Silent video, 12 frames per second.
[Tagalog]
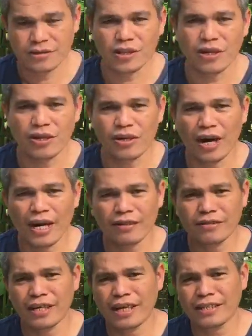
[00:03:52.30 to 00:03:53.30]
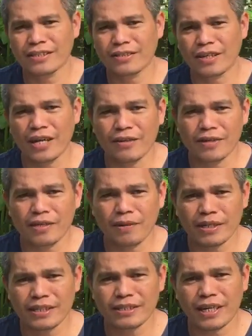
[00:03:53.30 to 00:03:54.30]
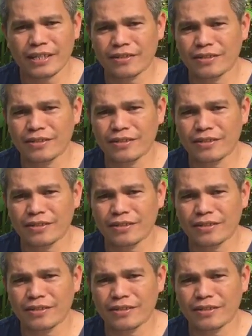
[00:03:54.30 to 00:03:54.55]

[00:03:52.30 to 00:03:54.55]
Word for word: So, ayun guys. So, kayo na mag-decide